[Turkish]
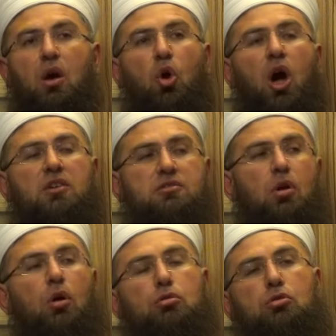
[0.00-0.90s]
O
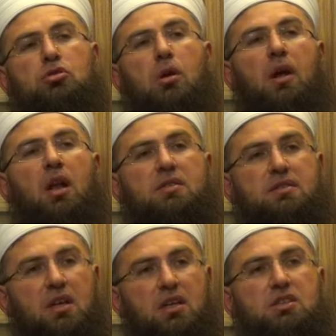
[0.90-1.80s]
hasta olduğu zaman
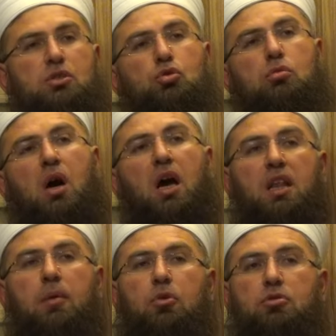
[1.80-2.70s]
hastalığı için dua
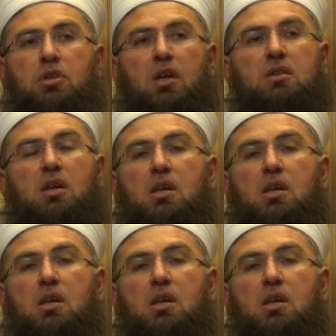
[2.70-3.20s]
edemiyorsan,